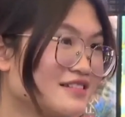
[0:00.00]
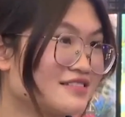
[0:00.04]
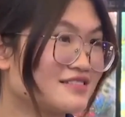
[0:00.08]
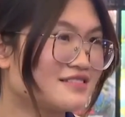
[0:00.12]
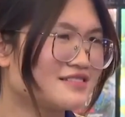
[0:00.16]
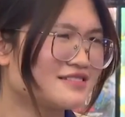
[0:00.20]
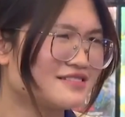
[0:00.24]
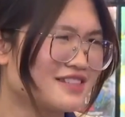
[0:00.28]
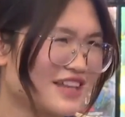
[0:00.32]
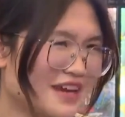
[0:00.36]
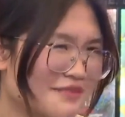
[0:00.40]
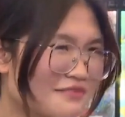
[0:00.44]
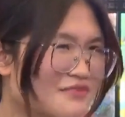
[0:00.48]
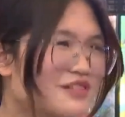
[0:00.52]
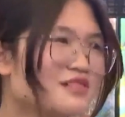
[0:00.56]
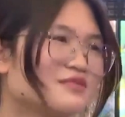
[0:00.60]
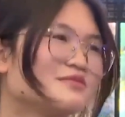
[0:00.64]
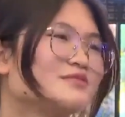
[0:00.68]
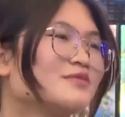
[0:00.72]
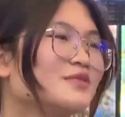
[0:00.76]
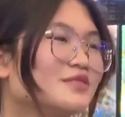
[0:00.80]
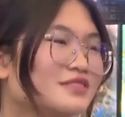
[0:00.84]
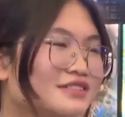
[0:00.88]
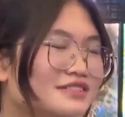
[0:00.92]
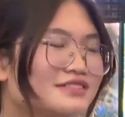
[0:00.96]
không thể là
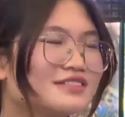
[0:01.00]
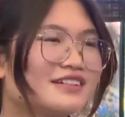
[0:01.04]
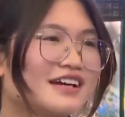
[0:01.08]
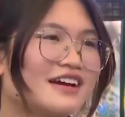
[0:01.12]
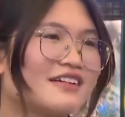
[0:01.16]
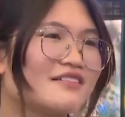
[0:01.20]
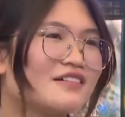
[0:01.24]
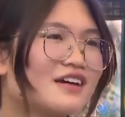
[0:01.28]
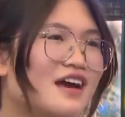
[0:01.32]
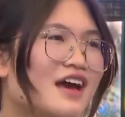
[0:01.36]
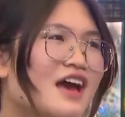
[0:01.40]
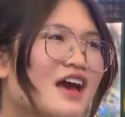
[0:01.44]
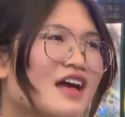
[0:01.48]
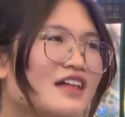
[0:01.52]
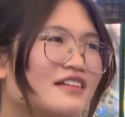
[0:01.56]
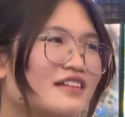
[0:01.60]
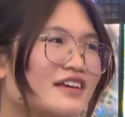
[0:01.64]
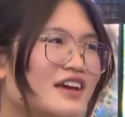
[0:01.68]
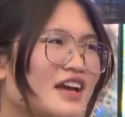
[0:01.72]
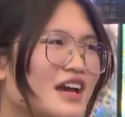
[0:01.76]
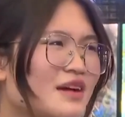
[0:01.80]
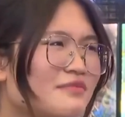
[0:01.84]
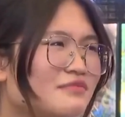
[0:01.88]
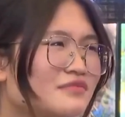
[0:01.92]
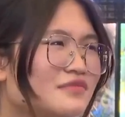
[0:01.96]
xem được chứ
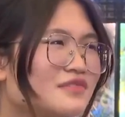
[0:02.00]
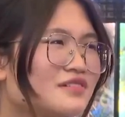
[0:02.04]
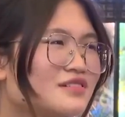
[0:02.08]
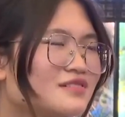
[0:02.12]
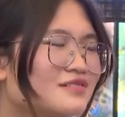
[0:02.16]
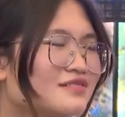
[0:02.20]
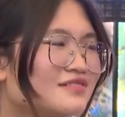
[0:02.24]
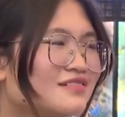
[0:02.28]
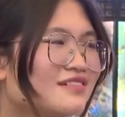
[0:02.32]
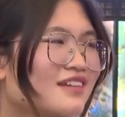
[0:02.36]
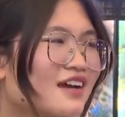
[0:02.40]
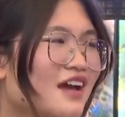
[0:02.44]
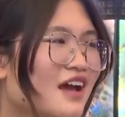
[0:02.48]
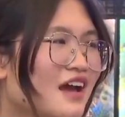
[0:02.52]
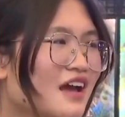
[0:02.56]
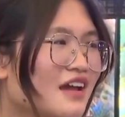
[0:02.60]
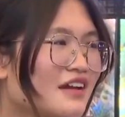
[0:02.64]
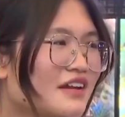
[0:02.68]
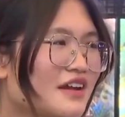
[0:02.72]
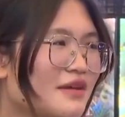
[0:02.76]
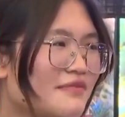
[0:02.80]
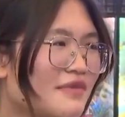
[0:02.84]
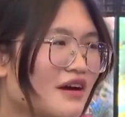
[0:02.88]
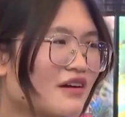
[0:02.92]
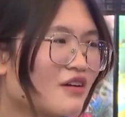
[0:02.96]
mà thì em
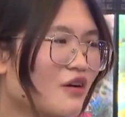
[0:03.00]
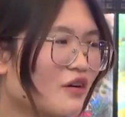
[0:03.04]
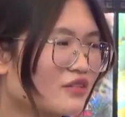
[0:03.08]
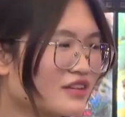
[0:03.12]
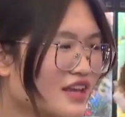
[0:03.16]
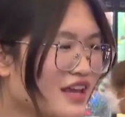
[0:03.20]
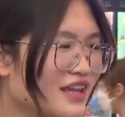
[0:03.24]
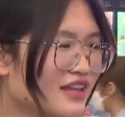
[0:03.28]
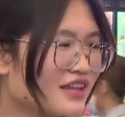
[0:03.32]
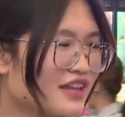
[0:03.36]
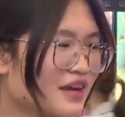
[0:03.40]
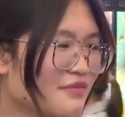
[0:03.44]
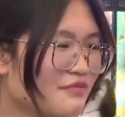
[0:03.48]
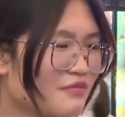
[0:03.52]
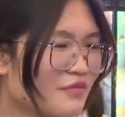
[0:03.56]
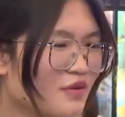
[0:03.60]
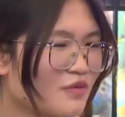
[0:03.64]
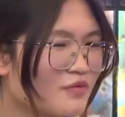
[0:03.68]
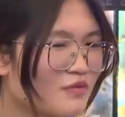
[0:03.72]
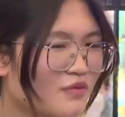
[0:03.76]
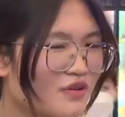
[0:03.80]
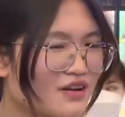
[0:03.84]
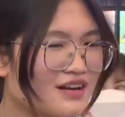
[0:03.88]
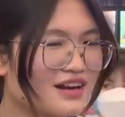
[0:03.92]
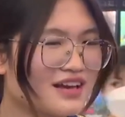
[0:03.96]
nếu mà có
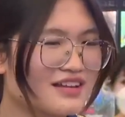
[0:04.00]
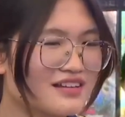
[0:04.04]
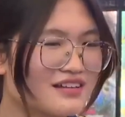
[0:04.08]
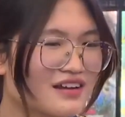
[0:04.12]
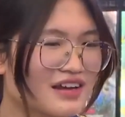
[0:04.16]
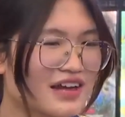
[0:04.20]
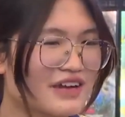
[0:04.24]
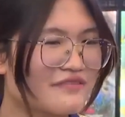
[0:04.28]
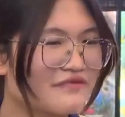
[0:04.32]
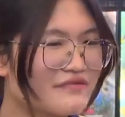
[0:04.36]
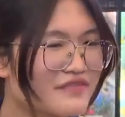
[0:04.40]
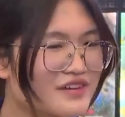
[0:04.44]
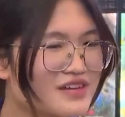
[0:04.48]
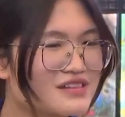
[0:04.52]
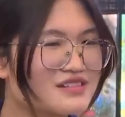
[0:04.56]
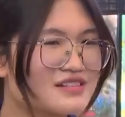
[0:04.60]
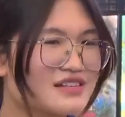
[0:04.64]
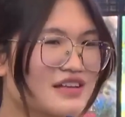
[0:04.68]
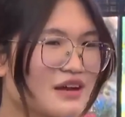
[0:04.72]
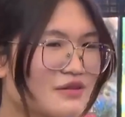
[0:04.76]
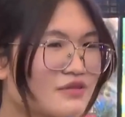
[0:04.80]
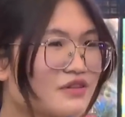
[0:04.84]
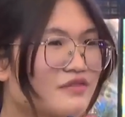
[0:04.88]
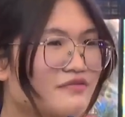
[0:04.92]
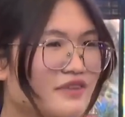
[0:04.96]
thể em cũng muốn là
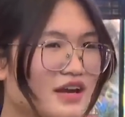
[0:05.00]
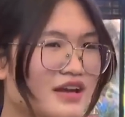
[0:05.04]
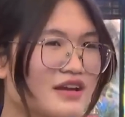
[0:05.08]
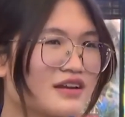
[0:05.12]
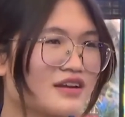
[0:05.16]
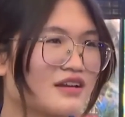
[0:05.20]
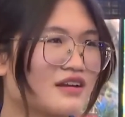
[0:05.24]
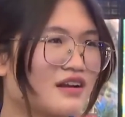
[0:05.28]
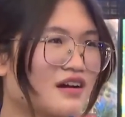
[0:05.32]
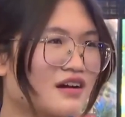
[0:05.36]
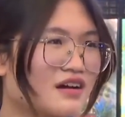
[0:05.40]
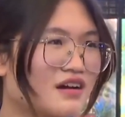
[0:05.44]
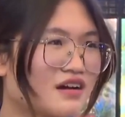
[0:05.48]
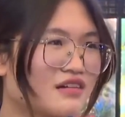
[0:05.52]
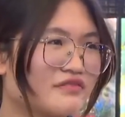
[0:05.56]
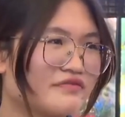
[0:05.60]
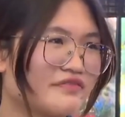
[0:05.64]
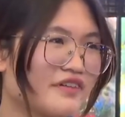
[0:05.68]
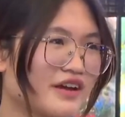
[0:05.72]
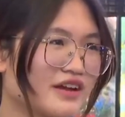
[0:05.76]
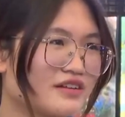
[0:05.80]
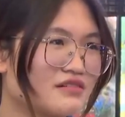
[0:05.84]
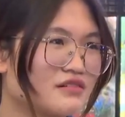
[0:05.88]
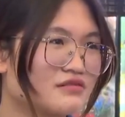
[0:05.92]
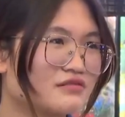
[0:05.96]
những cái video như vậy
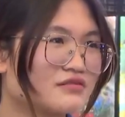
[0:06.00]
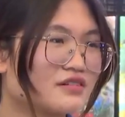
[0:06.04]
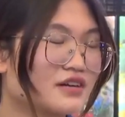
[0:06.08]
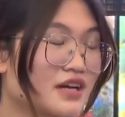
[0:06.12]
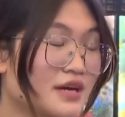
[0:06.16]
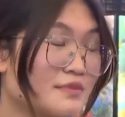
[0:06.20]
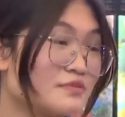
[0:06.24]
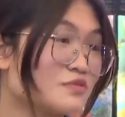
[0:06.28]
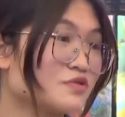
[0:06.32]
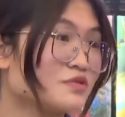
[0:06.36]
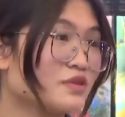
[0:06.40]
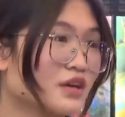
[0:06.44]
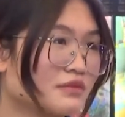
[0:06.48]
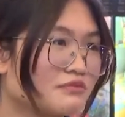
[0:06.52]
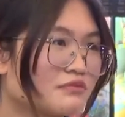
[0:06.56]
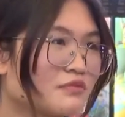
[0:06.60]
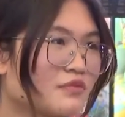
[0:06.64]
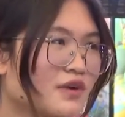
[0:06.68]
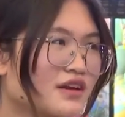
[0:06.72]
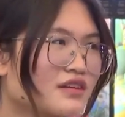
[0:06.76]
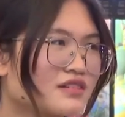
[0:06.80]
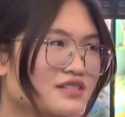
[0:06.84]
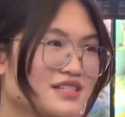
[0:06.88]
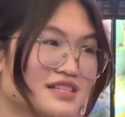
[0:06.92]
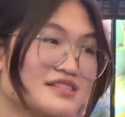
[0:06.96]
nó cần phải được
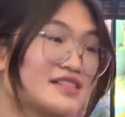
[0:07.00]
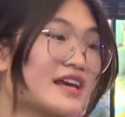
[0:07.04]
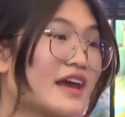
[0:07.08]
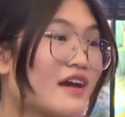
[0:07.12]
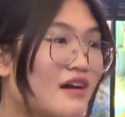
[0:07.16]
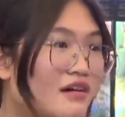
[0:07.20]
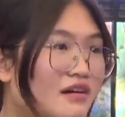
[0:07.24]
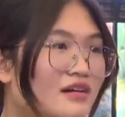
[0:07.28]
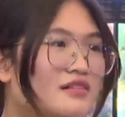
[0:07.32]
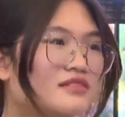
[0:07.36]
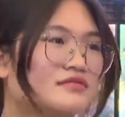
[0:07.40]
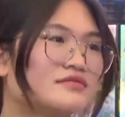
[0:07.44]
kiểm duyệt một cách